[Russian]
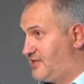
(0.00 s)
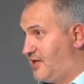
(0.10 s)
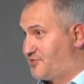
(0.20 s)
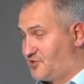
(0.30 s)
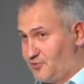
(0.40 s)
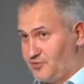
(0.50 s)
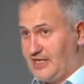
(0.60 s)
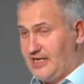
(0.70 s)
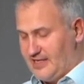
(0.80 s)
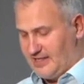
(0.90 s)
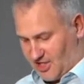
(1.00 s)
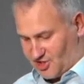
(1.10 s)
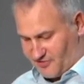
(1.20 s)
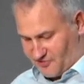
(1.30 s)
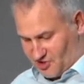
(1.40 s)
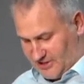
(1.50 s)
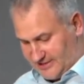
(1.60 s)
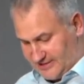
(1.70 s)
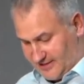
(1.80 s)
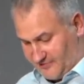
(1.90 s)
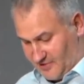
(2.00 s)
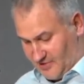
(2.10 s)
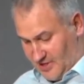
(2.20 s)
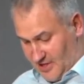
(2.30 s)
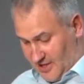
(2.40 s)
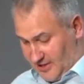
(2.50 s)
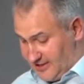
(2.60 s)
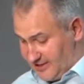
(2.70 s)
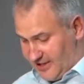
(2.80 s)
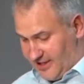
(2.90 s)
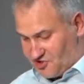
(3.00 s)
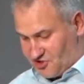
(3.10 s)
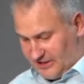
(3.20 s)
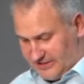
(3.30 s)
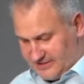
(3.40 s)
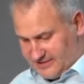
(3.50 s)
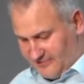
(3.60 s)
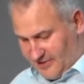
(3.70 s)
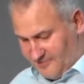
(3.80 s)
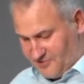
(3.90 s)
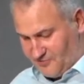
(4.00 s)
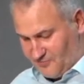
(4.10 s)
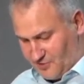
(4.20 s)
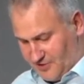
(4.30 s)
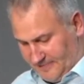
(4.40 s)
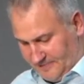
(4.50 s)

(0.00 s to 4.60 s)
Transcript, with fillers: абсолютно каждого члена церкви. И когда я читал эти слова сегодня,